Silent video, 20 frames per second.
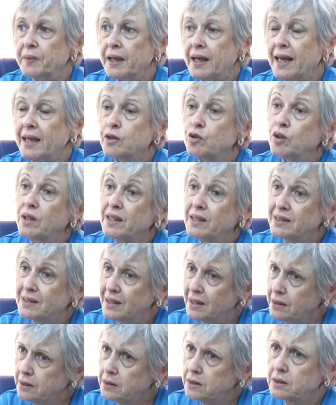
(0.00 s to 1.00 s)

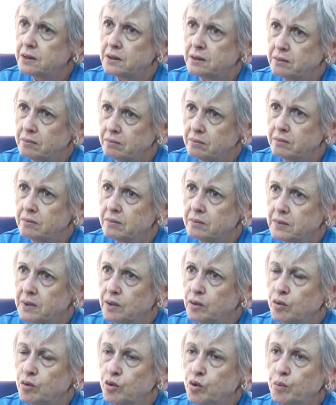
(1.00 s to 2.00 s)
adolescentes,
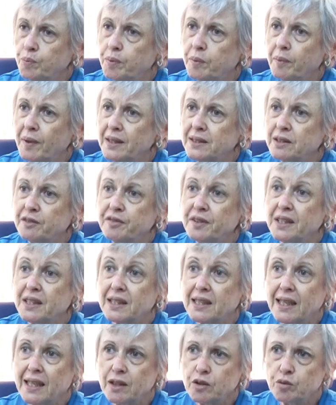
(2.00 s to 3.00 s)
é o grupo mais
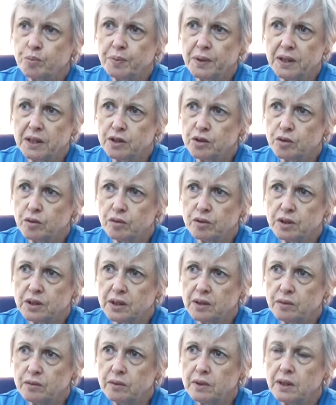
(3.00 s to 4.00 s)
afetado pela
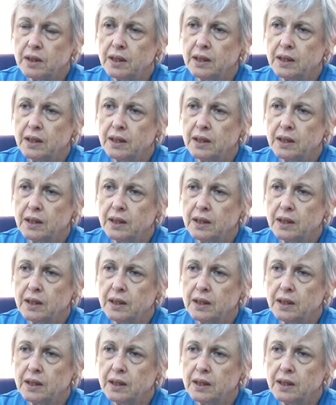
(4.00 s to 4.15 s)
exclusão,